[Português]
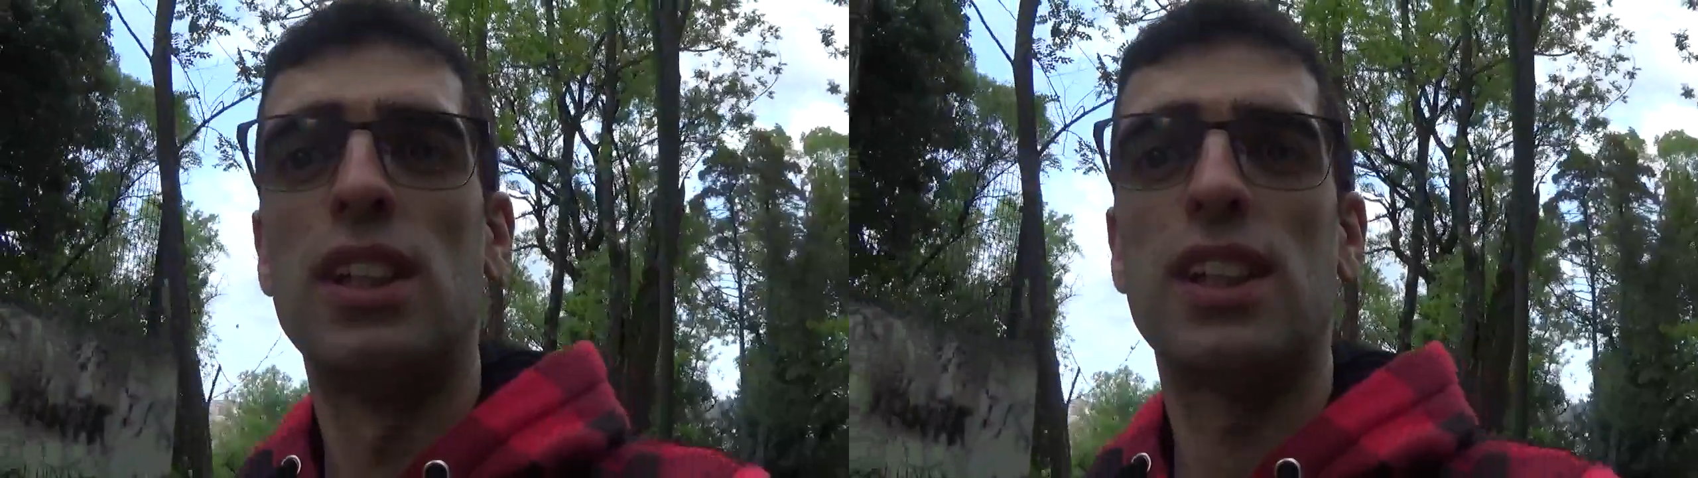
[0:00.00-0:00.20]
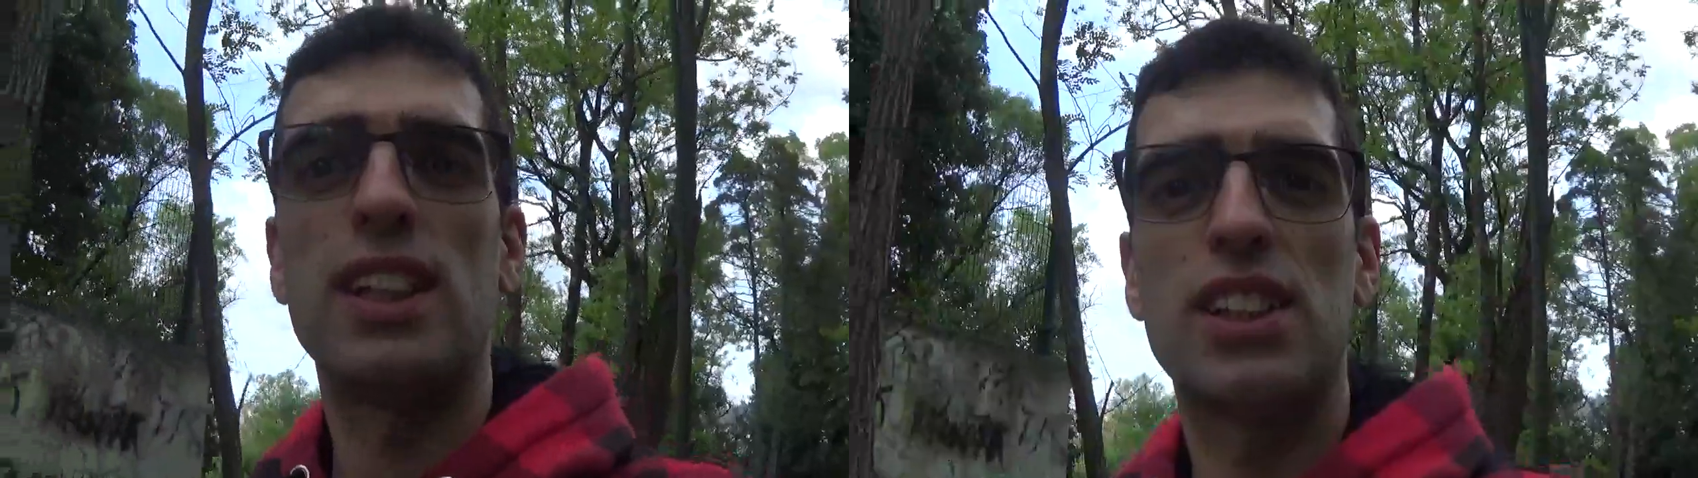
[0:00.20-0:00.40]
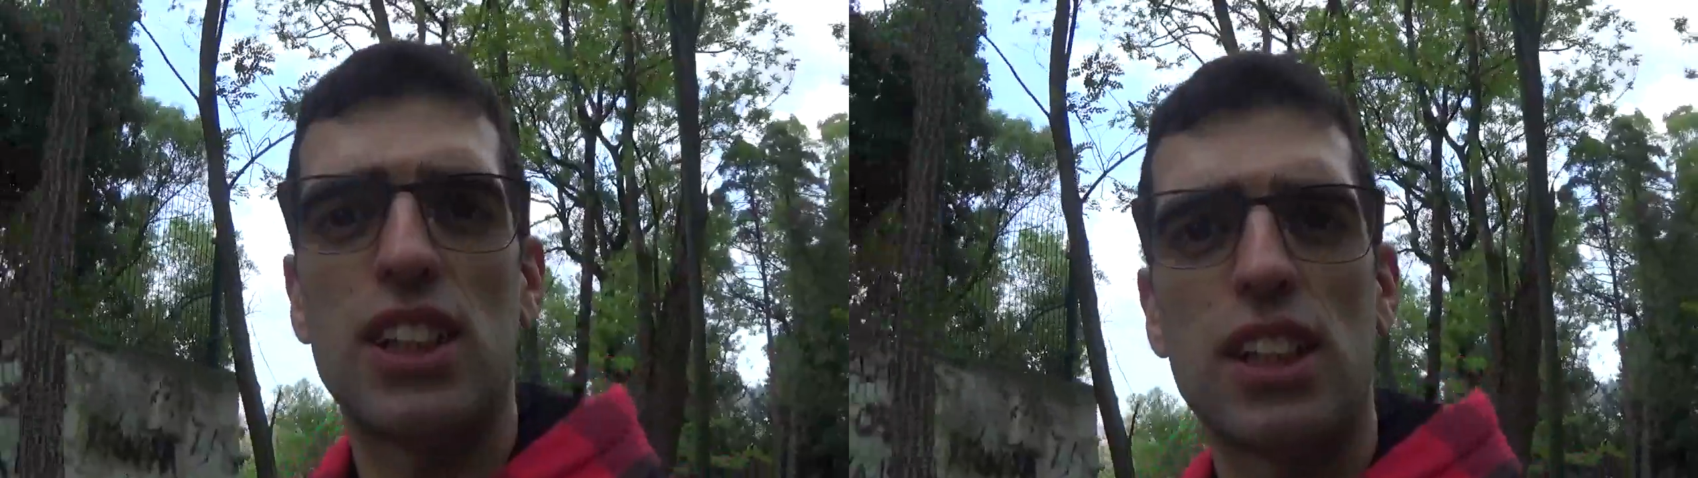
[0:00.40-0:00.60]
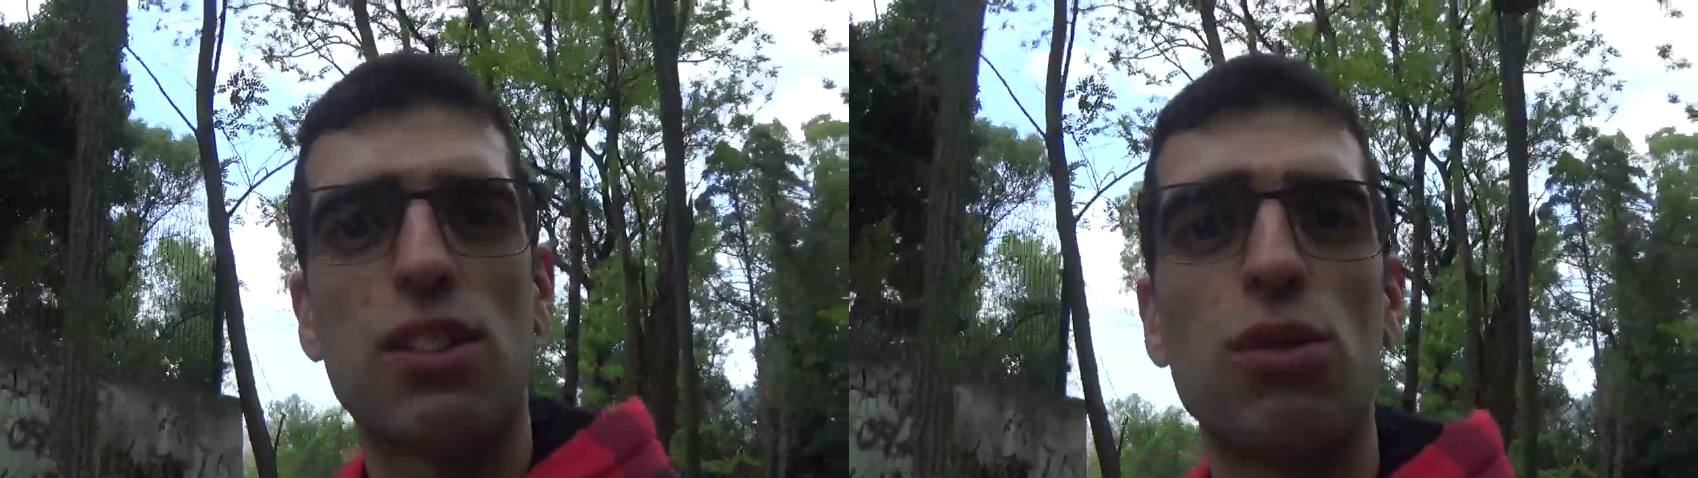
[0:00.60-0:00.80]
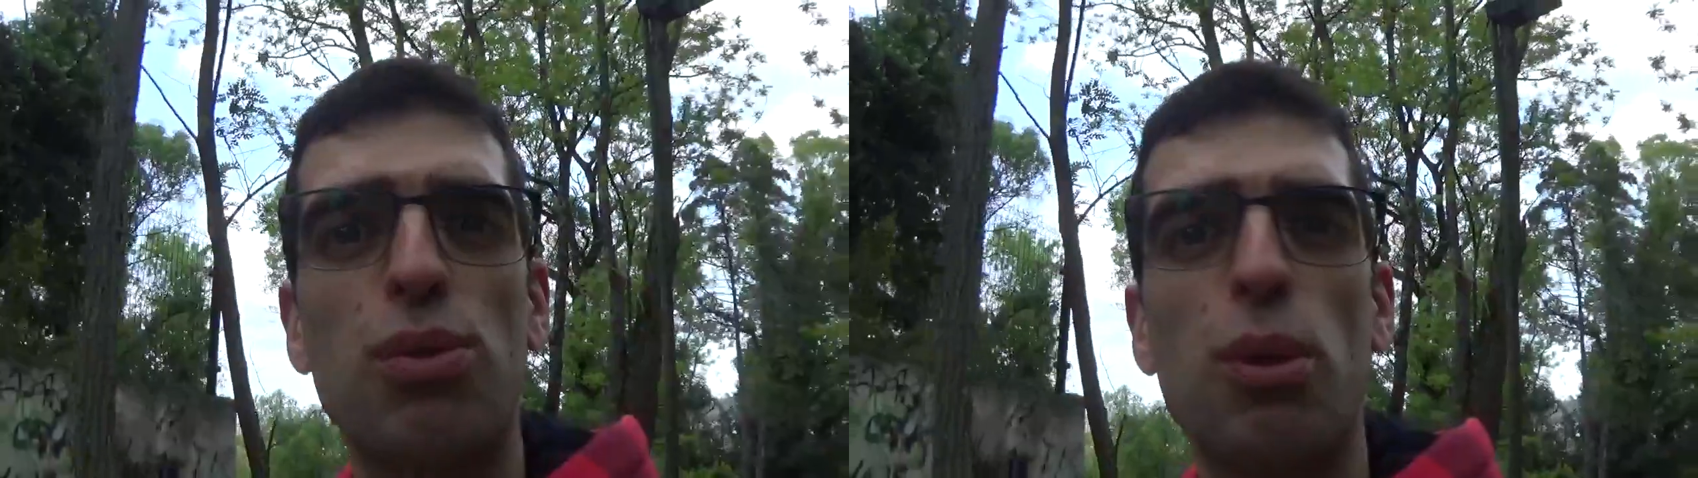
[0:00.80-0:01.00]
quero dizer
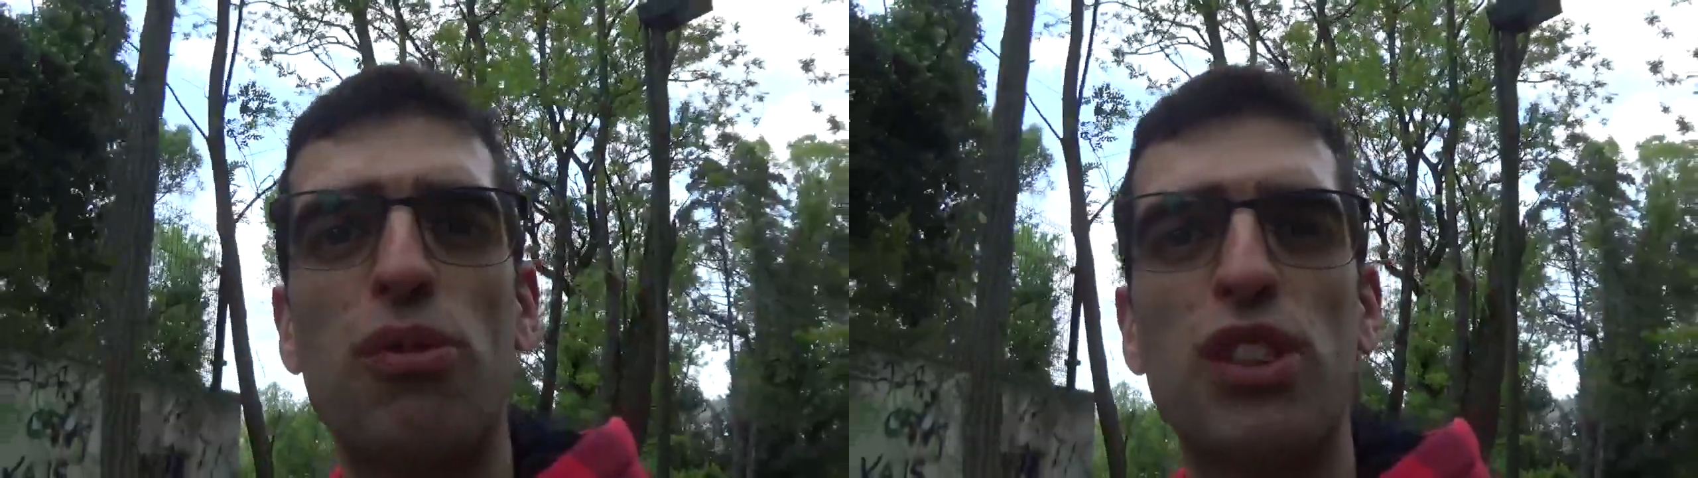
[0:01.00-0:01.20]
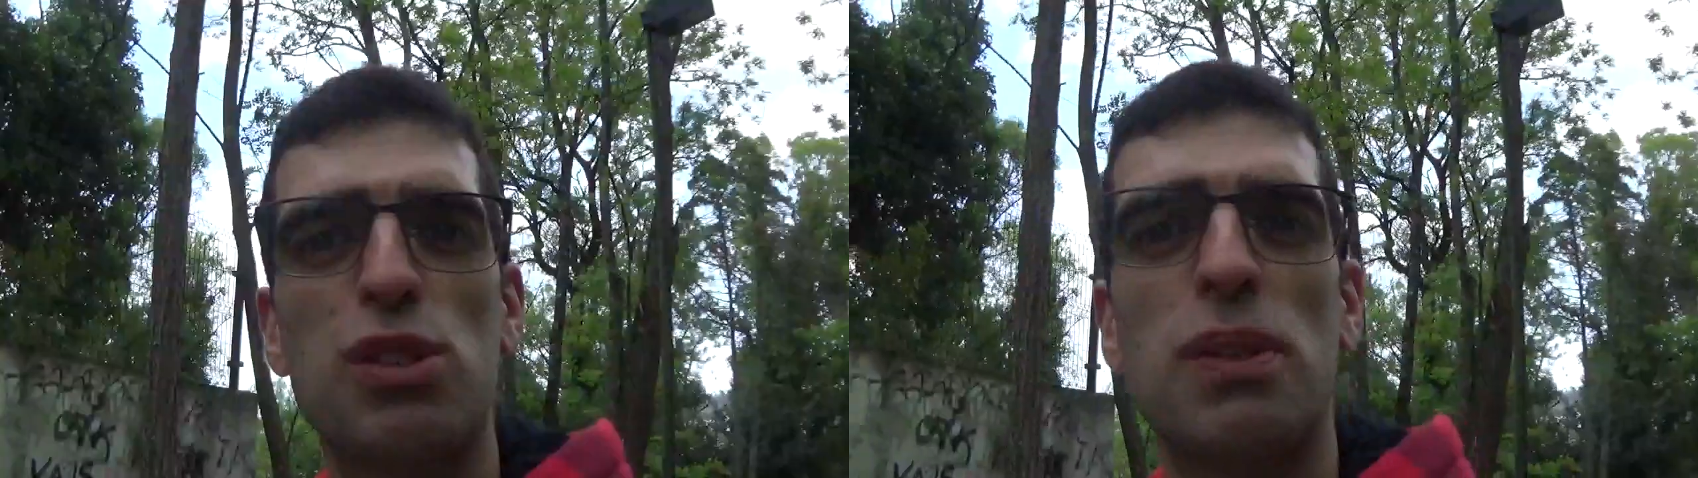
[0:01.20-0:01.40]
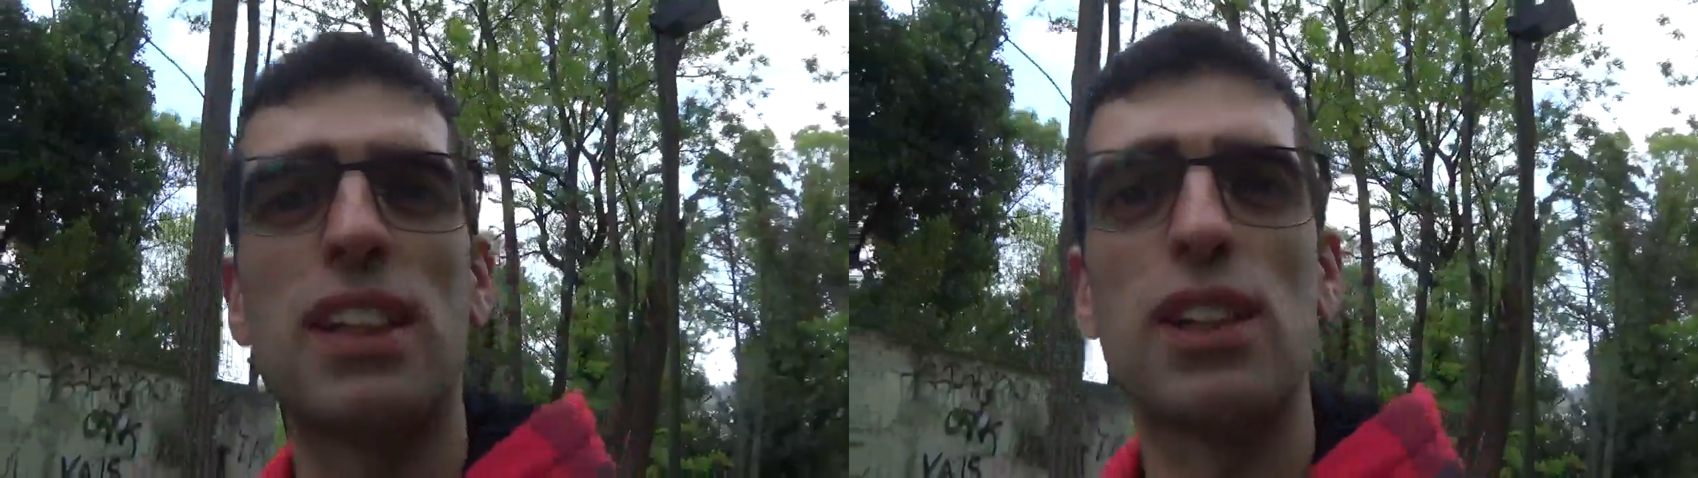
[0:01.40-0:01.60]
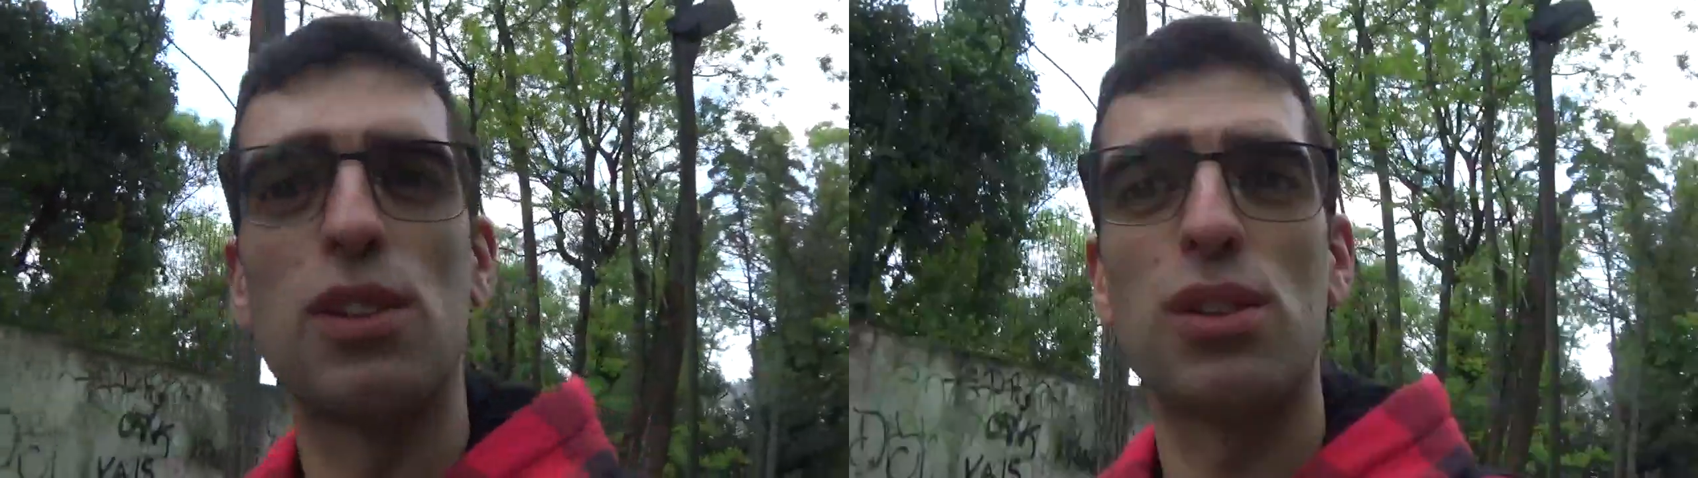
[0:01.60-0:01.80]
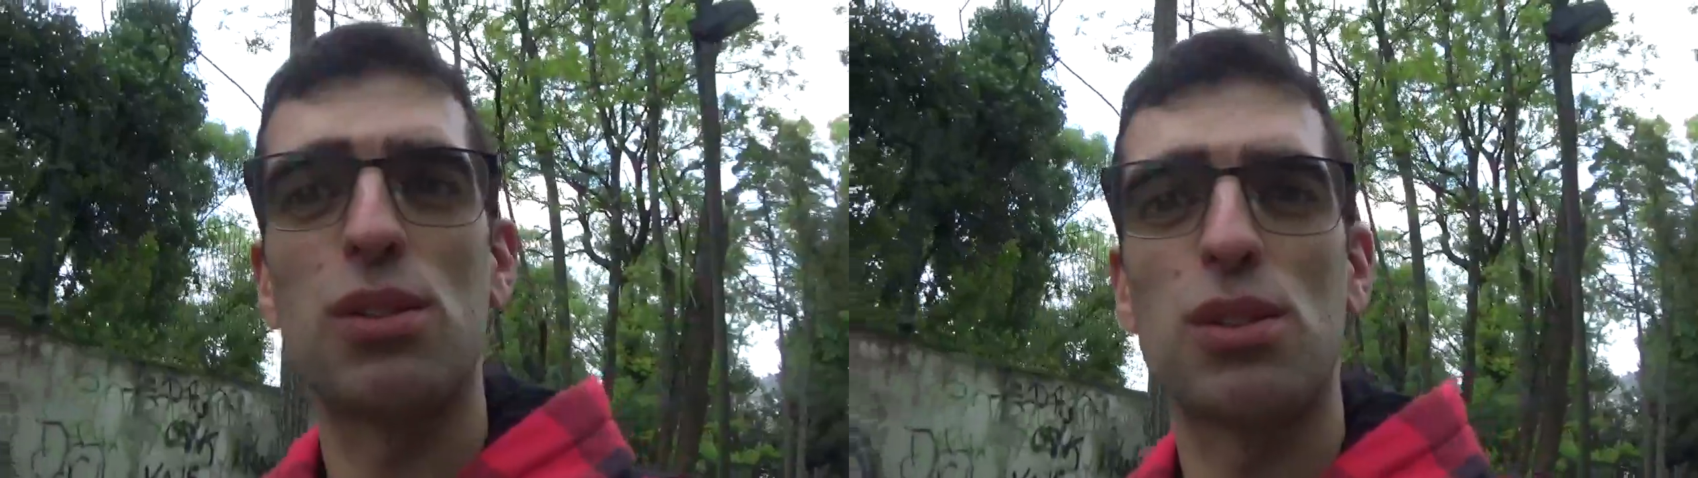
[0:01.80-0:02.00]
um bom fim de semana a
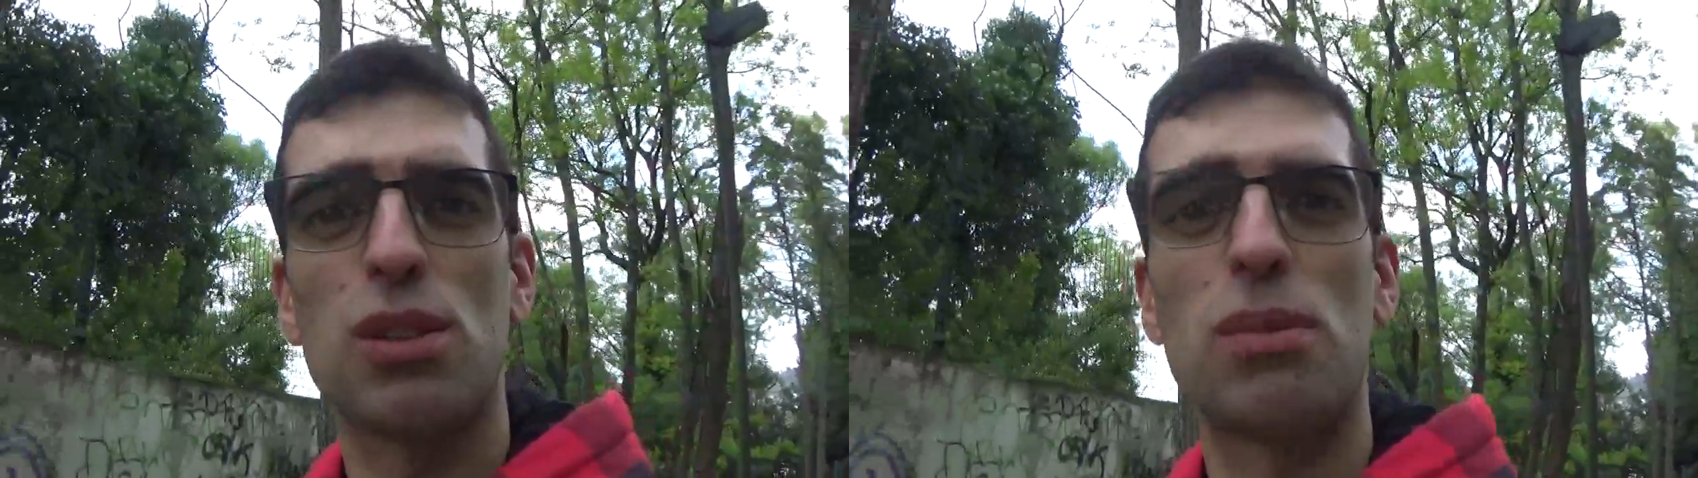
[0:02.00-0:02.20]
todos.